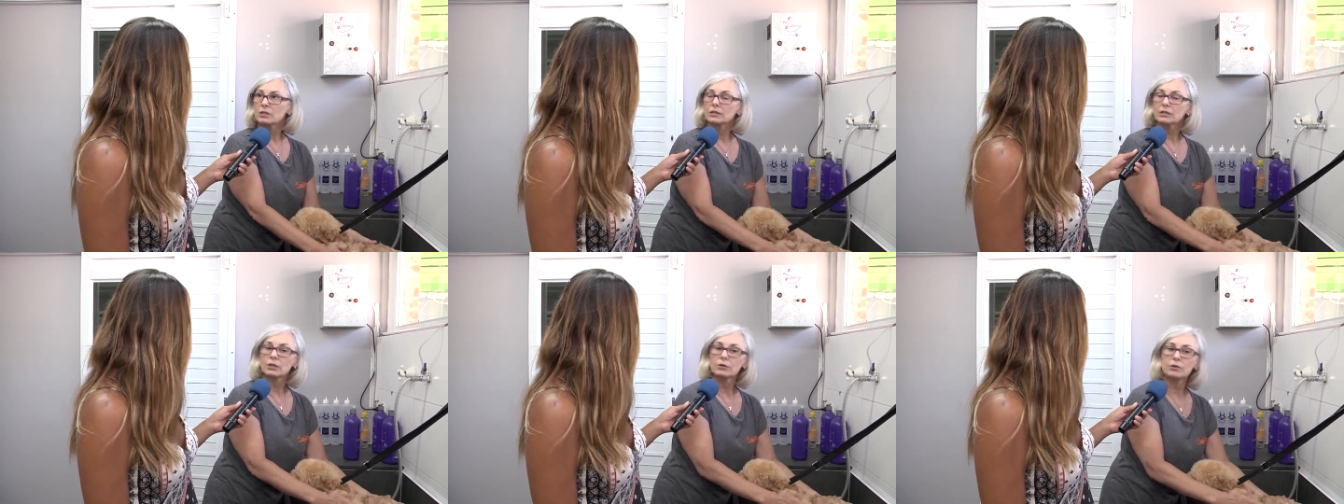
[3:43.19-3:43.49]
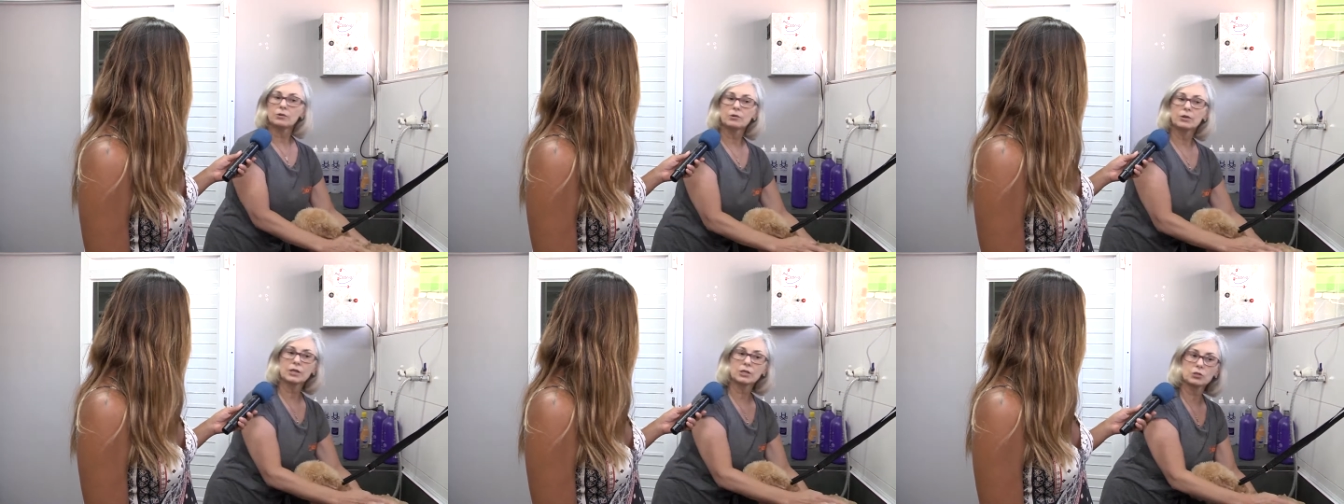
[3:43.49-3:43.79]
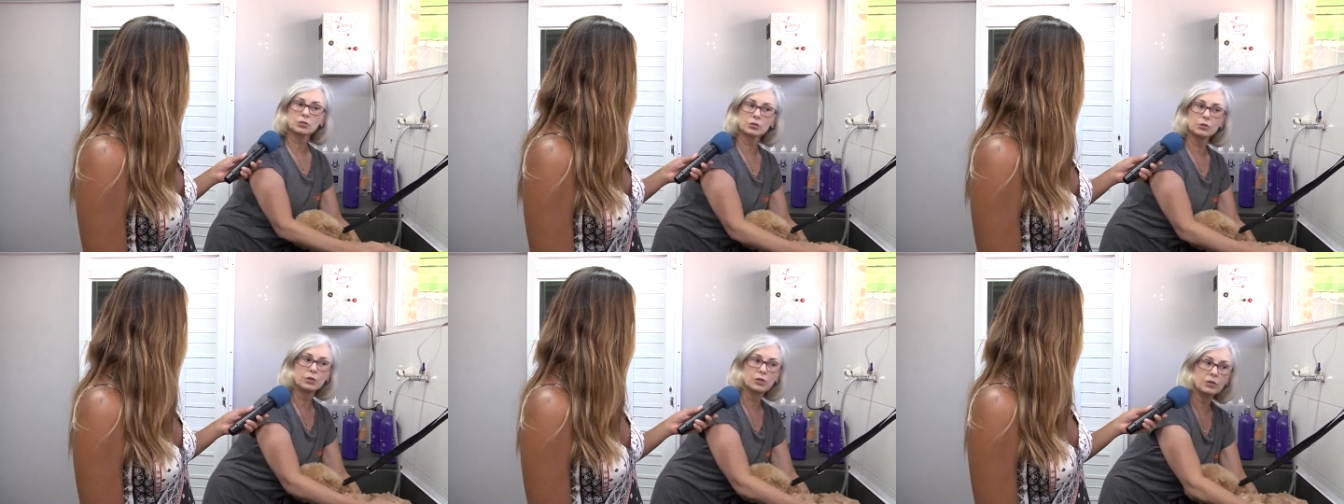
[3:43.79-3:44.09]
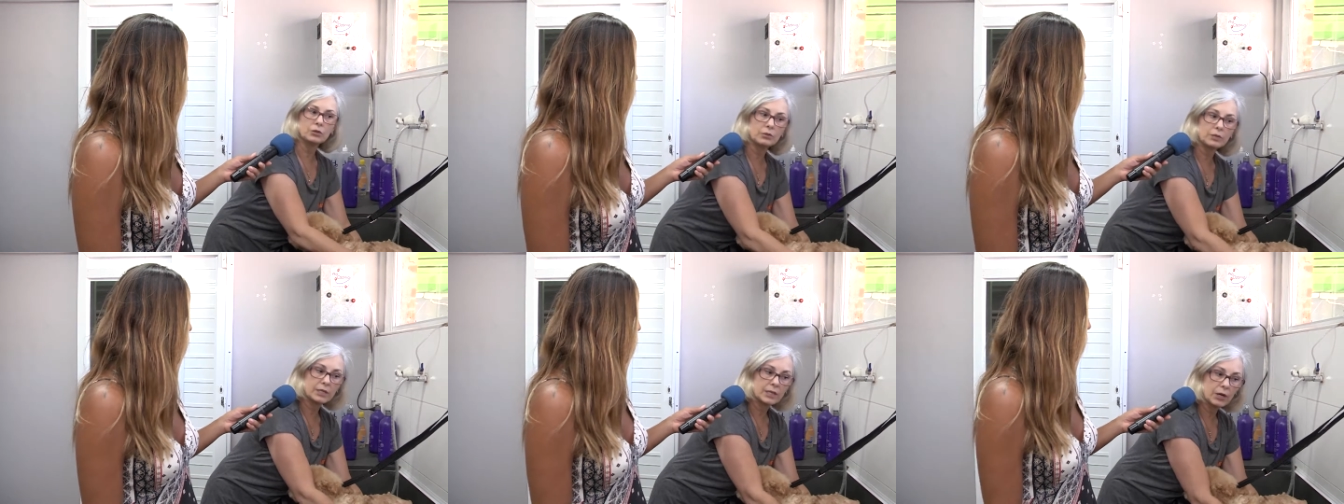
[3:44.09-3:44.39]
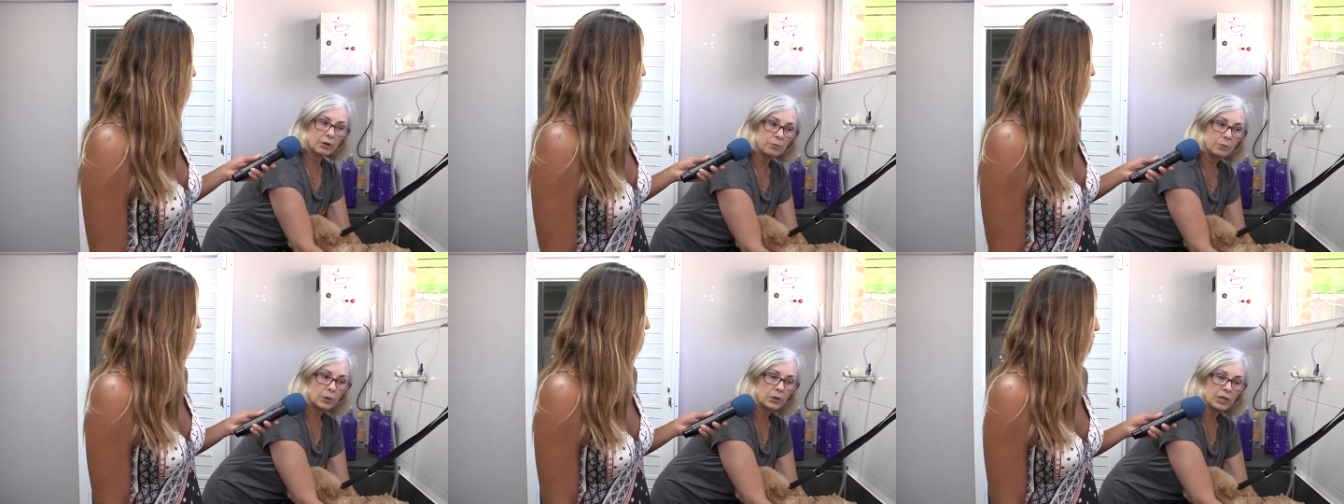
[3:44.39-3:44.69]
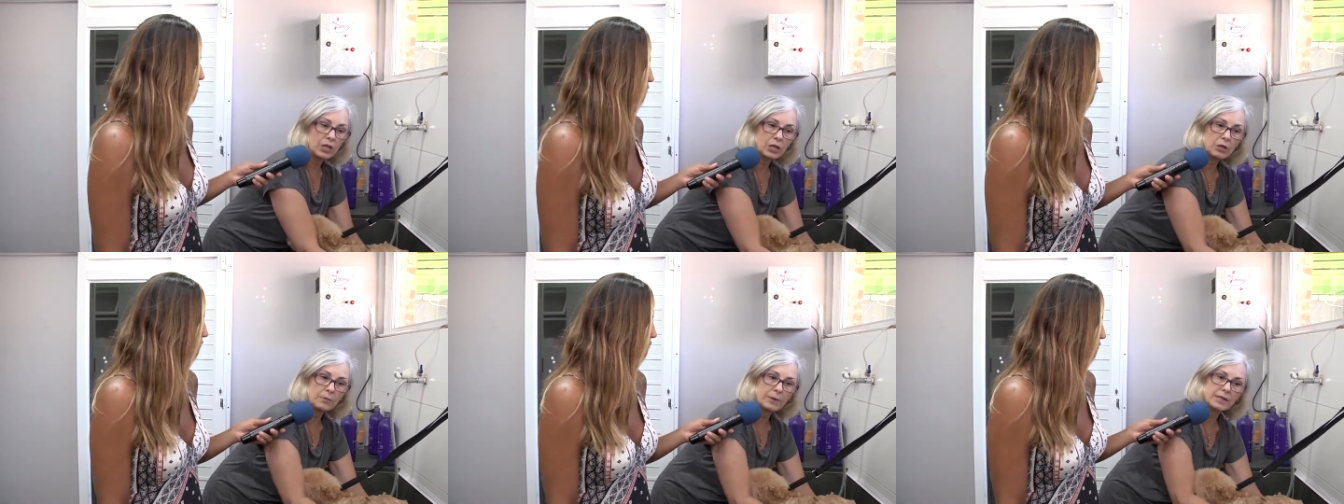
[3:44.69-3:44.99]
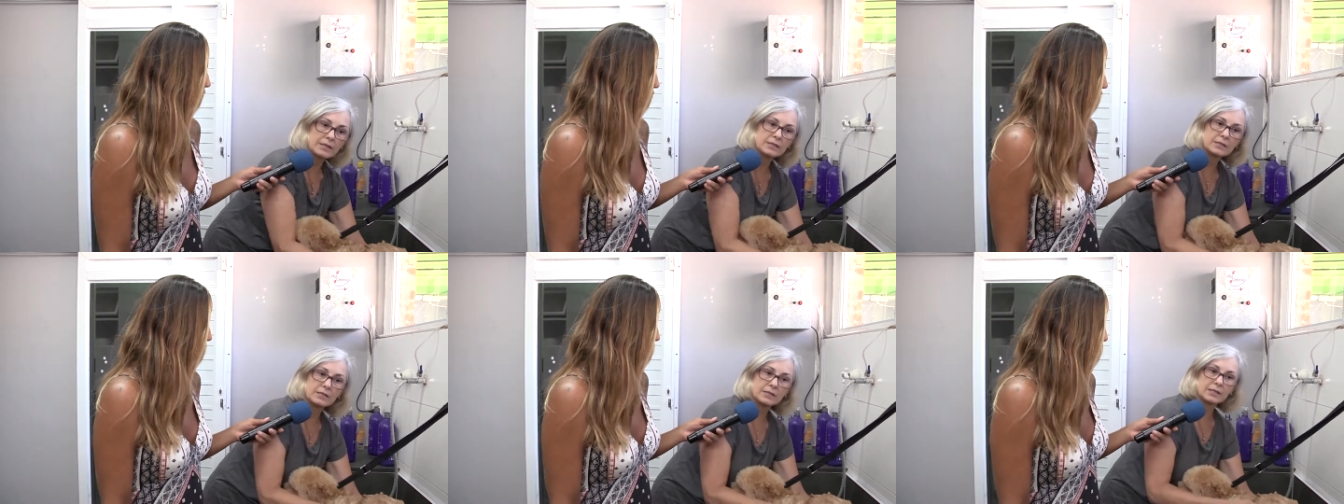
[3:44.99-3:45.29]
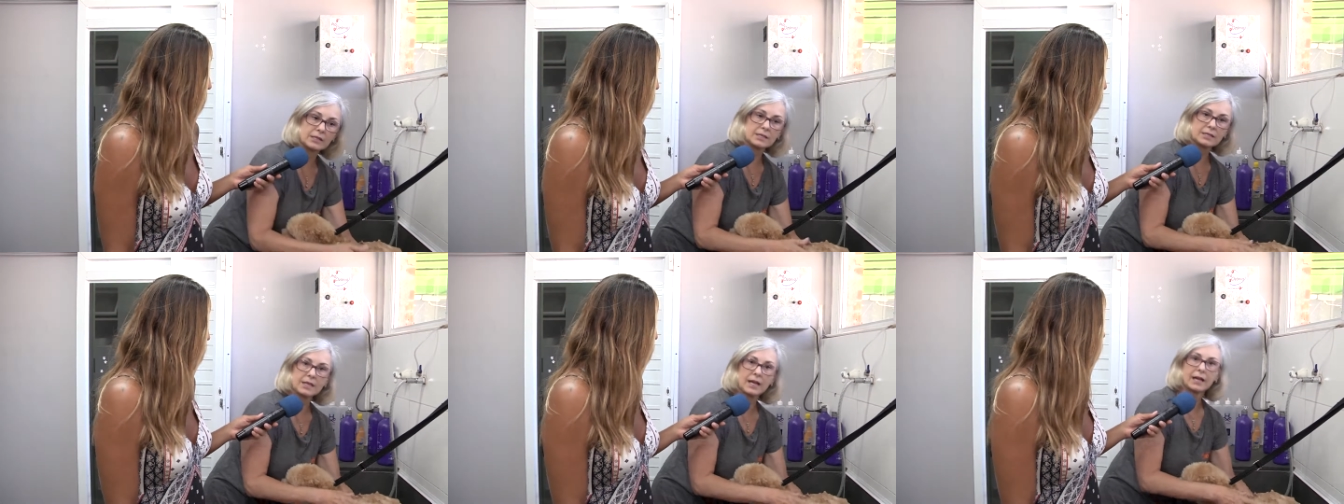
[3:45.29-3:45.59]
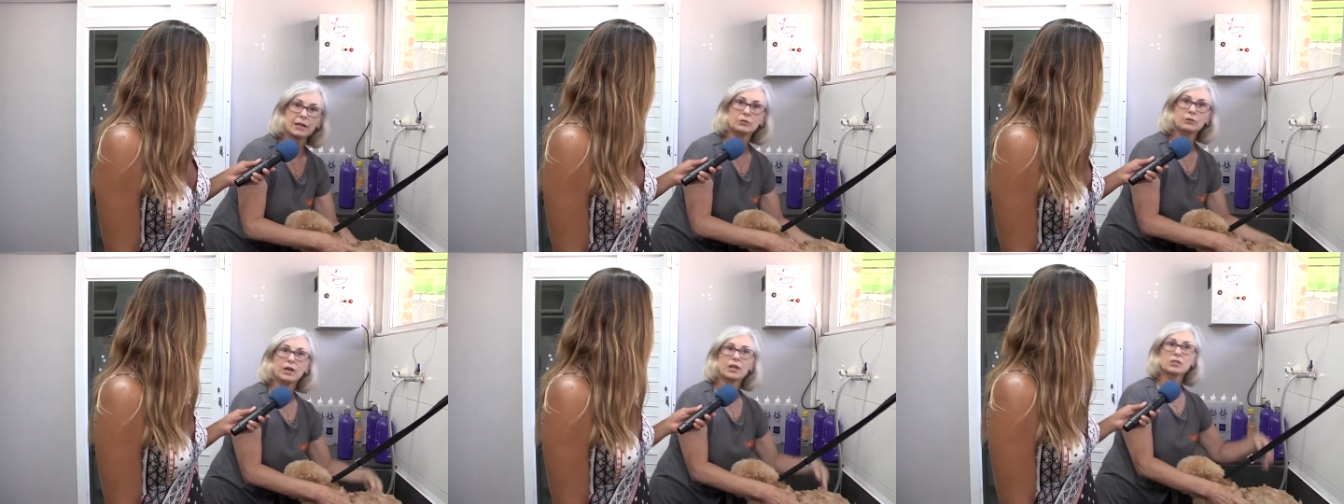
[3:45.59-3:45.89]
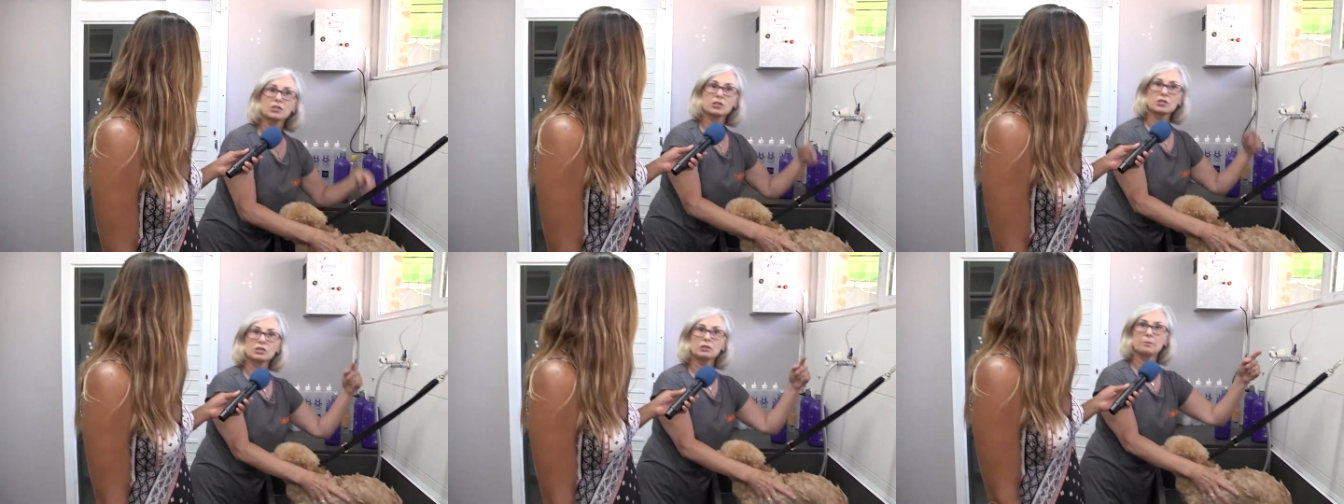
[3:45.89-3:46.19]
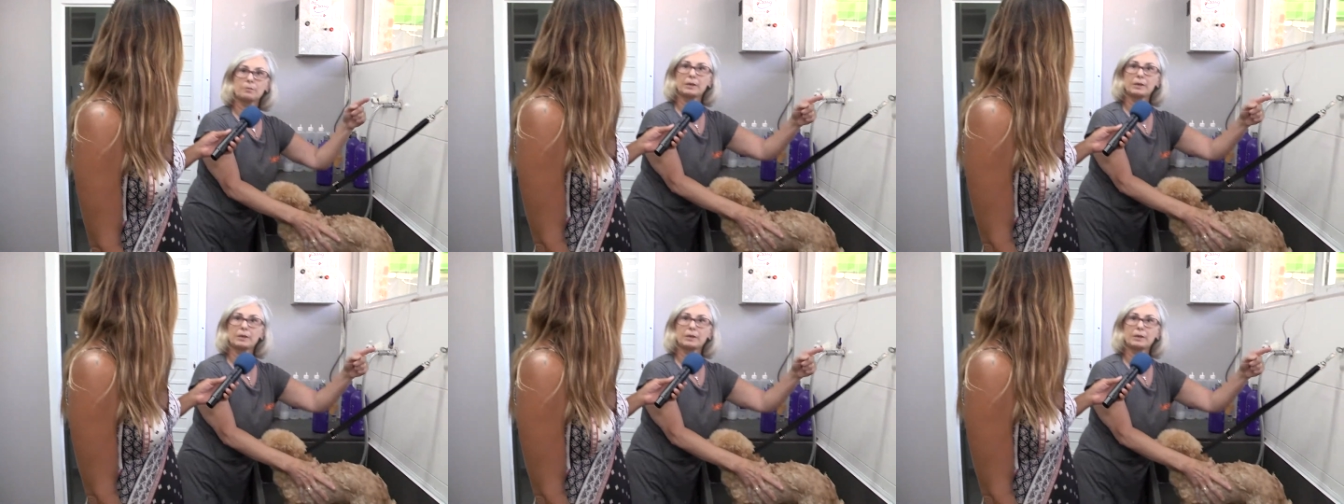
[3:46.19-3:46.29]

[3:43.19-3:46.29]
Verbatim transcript: Então, é um cachorrinho que é um pouquinho mais estressado, a gente